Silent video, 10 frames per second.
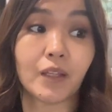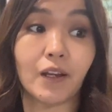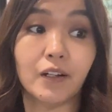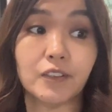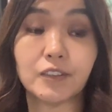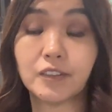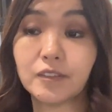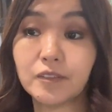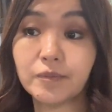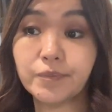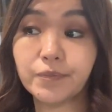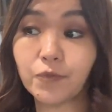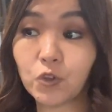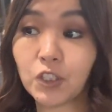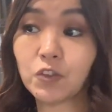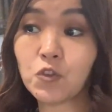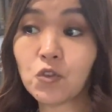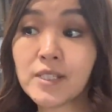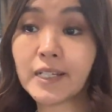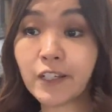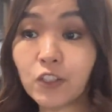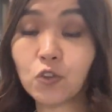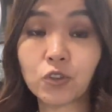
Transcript: а, вот эту всю технику